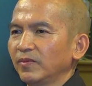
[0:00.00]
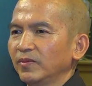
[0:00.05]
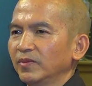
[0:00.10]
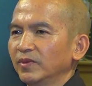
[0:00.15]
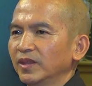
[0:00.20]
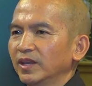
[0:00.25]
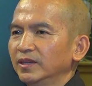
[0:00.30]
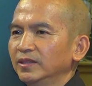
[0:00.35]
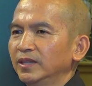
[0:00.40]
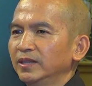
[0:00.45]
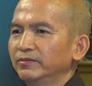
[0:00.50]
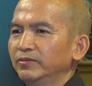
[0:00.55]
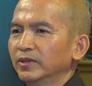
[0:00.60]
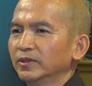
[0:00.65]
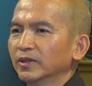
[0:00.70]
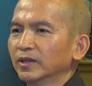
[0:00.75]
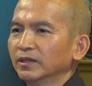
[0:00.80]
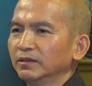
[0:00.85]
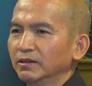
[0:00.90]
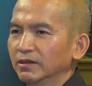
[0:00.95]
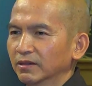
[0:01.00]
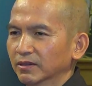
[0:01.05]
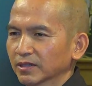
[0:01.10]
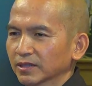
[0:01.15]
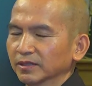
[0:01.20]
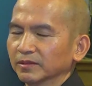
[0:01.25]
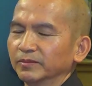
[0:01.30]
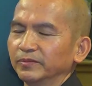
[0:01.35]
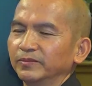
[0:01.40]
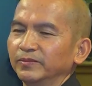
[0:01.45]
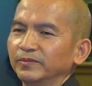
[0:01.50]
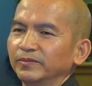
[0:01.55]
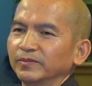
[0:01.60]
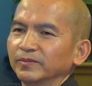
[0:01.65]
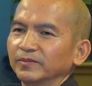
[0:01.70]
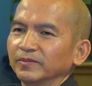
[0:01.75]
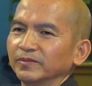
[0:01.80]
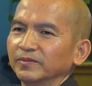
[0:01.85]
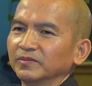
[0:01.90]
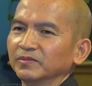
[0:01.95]
Thì Thiên Phước nói được,
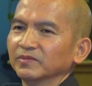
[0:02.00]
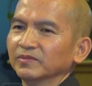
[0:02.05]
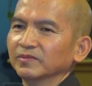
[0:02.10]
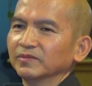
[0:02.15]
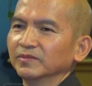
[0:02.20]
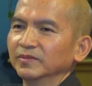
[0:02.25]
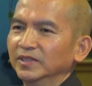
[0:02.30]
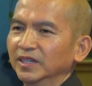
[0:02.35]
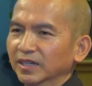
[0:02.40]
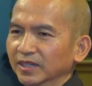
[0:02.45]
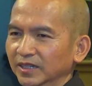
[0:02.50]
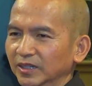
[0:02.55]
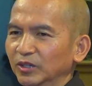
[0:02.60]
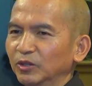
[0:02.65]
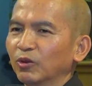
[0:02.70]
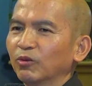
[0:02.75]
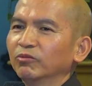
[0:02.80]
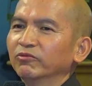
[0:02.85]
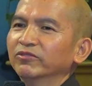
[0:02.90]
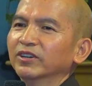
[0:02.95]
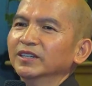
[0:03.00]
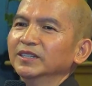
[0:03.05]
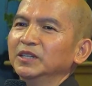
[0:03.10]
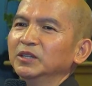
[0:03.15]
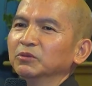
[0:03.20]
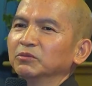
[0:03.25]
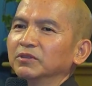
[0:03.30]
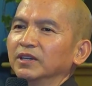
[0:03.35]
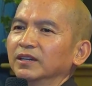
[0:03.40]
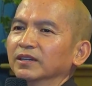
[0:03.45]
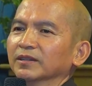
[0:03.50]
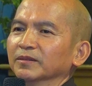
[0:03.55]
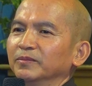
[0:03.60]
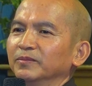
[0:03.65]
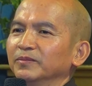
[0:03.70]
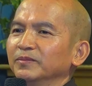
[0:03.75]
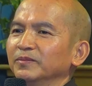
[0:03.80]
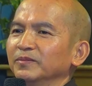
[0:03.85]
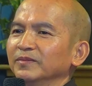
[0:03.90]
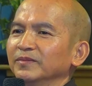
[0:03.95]
nhưng cũng với điều kiện.
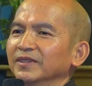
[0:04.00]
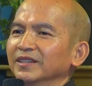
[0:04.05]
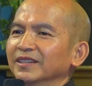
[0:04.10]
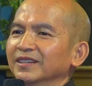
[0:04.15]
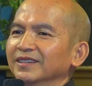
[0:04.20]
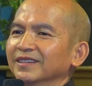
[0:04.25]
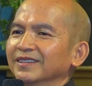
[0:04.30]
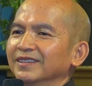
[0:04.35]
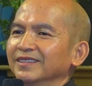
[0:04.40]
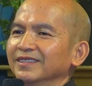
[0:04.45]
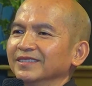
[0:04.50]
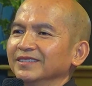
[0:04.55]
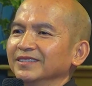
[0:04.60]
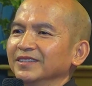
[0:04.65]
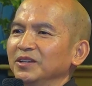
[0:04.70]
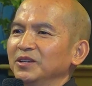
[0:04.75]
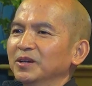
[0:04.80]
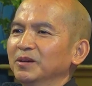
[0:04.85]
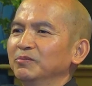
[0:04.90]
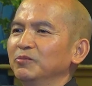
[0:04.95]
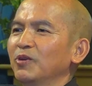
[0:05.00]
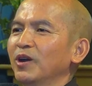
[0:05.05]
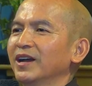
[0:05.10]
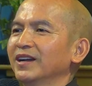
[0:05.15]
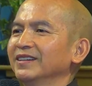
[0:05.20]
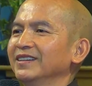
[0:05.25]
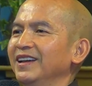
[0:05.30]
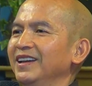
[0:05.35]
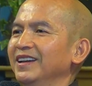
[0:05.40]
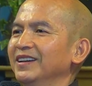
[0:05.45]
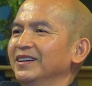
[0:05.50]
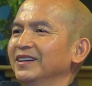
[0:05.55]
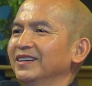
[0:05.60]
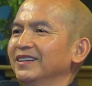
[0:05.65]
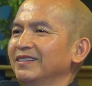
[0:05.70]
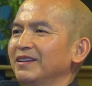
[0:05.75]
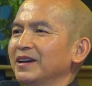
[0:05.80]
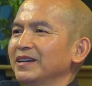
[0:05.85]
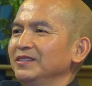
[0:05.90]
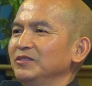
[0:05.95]
Thì hôm qua nghe
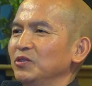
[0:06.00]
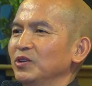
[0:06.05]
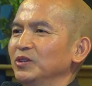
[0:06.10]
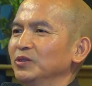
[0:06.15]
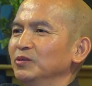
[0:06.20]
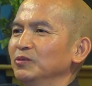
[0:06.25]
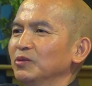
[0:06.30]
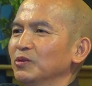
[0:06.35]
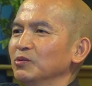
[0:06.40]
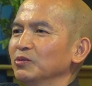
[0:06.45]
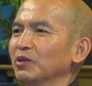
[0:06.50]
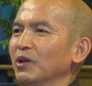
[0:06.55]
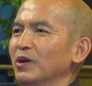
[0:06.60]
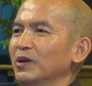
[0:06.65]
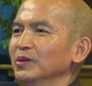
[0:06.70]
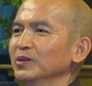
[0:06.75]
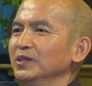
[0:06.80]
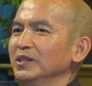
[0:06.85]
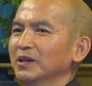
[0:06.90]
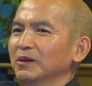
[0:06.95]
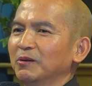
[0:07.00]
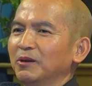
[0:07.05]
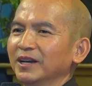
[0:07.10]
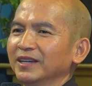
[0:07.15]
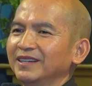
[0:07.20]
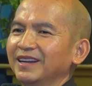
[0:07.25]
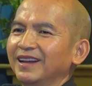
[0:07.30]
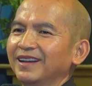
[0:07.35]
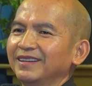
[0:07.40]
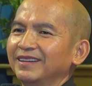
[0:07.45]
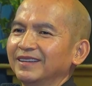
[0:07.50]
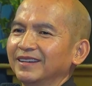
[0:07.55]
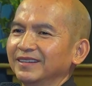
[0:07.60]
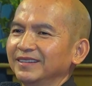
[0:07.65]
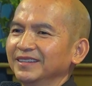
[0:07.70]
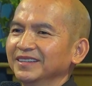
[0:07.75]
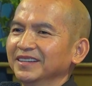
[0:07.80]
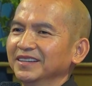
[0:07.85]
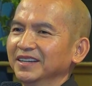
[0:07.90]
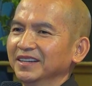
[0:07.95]
lại chuyện của cụ tổ thì hóa ra là
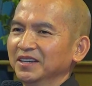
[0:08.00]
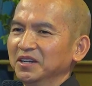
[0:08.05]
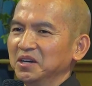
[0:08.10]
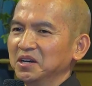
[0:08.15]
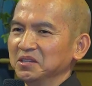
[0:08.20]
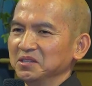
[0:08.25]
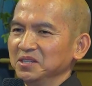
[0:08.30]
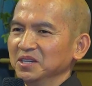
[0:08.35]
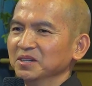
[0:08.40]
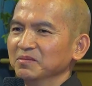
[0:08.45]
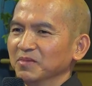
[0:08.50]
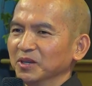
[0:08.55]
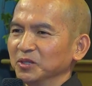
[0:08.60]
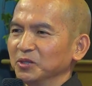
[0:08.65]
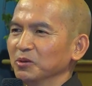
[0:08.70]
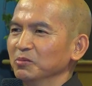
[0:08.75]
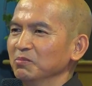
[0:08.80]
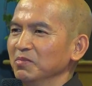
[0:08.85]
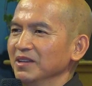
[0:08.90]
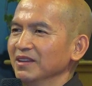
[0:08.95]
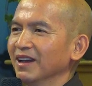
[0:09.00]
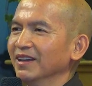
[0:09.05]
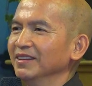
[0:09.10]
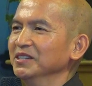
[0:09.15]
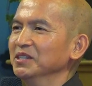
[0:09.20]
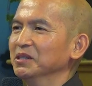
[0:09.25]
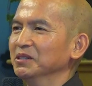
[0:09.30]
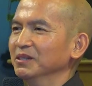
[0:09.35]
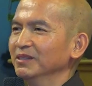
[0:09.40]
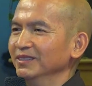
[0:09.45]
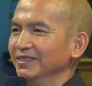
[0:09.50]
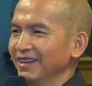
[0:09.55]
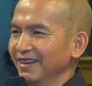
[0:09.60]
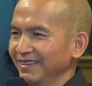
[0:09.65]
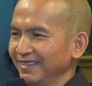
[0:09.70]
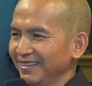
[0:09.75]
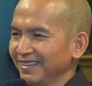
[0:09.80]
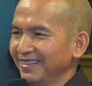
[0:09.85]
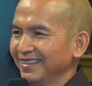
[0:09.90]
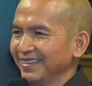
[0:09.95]
hình như mình cũng bị ảnh hưởng đấy.
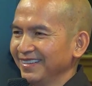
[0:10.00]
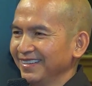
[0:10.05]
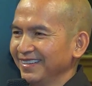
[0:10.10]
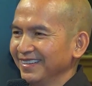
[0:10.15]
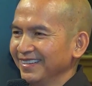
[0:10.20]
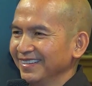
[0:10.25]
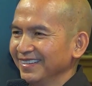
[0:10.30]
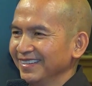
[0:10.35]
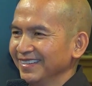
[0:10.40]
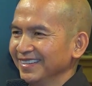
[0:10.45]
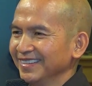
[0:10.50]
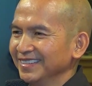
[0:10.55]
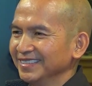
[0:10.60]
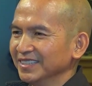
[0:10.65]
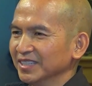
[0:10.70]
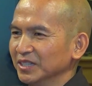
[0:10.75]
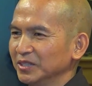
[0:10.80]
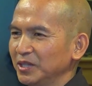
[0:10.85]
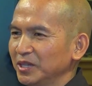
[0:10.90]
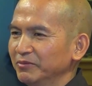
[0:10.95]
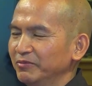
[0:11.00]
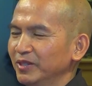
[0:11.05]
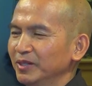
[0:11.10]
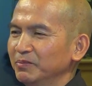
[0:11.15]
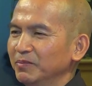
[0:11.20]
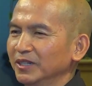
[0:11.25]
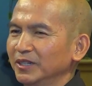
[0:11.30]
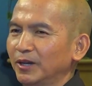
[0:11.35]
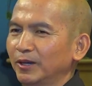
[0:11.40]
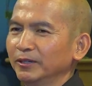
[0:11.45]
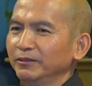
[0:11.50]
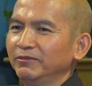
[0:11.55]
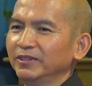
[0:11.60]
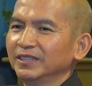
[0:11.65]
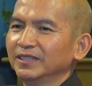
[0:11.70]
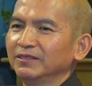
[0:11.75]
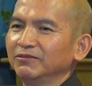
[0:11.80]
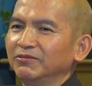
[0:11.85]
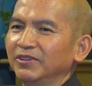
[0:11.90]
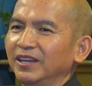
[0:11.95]
Thì Thiên Phước mới nói với
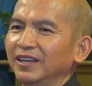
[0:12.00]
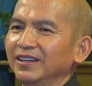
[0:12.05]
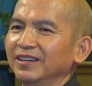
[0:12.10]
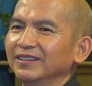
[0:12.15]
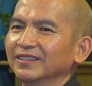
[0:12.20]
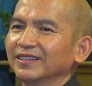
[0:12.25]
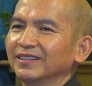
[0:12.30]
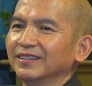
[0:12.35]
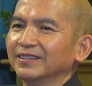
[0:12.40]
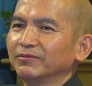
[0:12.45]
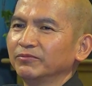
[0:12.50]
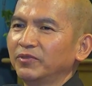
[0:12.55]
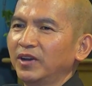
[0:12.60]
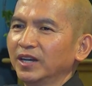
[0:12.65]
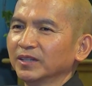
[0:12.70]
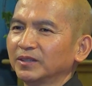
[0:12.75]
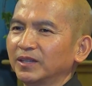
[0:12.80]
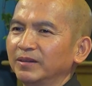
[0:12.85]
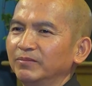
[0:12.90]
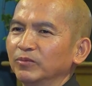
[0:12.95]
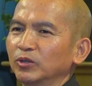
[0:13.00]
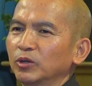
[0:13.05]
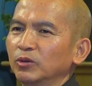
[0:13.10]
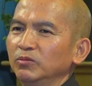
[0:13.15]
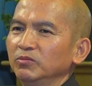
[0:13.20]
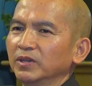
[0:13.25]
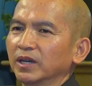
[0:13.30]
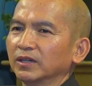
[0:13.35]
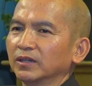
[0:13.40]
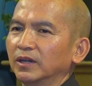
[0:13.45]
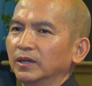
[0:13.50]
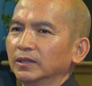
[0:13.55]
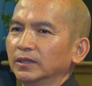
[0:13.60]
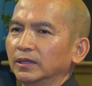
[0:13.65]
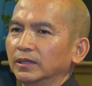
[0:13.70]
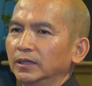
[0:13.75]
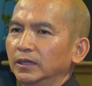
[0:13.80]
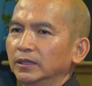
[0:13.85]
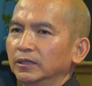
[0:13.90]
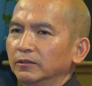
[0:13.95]
cái vị phát tâm cúng nhà ngói là
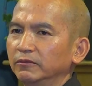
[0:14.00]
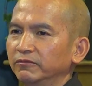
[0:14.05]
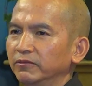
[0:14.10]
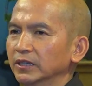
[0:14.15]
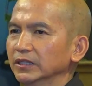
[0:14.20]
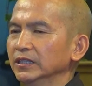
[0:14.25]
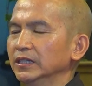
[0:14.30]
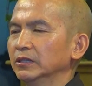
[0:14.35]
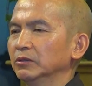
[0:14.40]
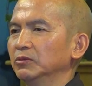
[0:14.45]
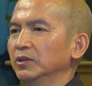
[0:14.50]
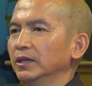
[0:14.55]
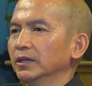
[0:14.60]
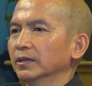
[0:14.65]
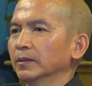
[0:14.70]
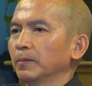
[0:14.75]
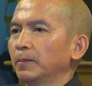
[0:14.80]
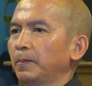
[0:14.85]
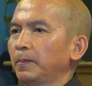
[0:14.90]
với điều kiện.